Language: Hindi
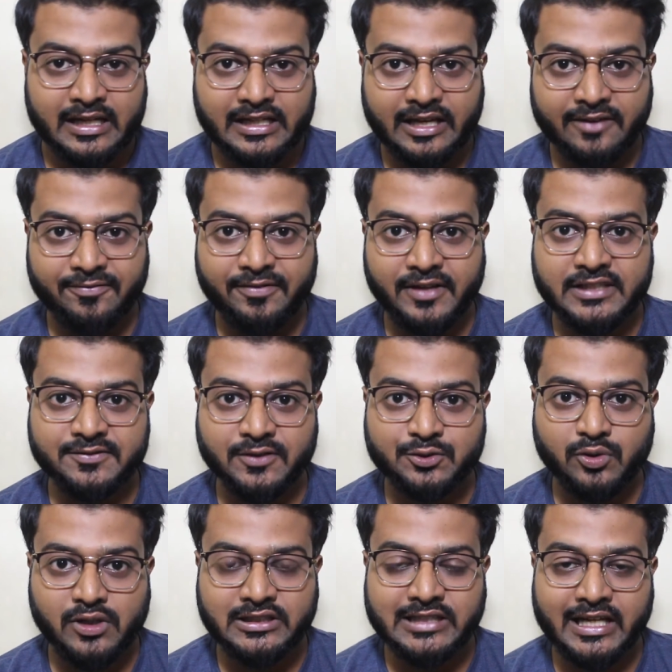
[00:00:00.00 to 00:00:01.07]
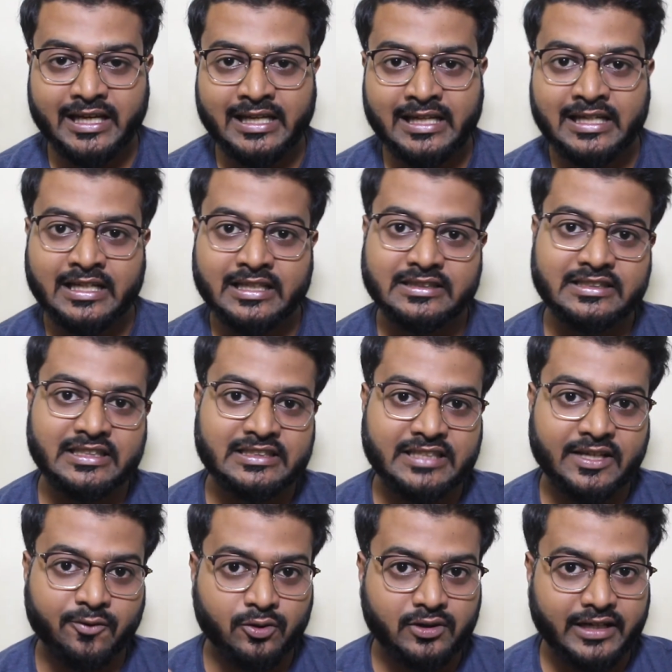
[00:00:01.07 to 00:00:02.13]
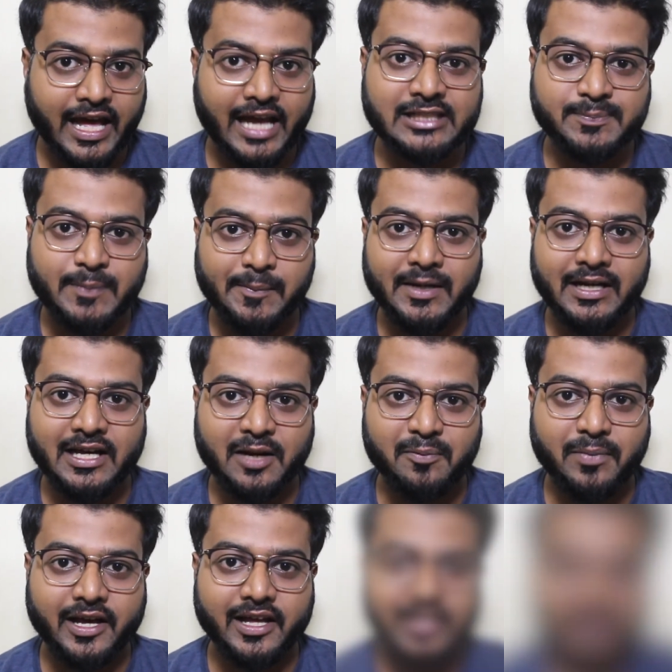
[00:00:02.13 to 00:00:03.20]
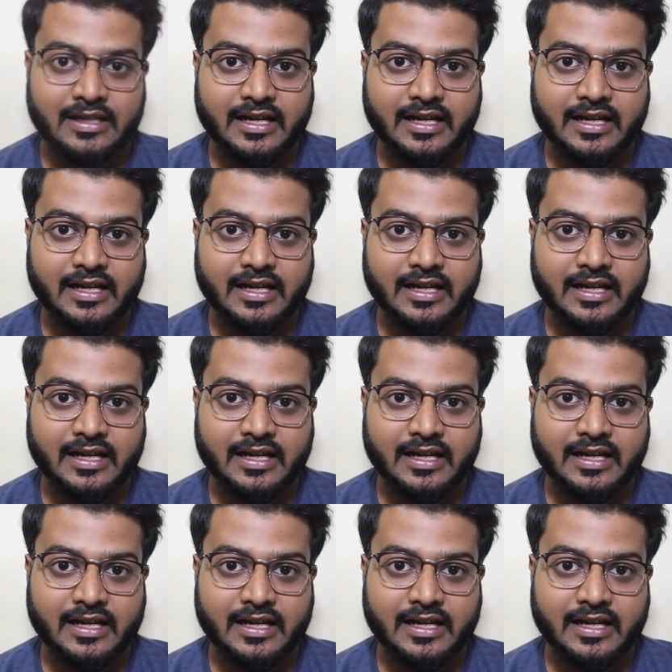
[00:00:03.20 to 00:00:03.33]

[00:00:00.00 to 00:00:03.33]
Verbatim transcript: ये फीस वसूली जाएगी जिससे वो टैक्स पेमेंट कर पाए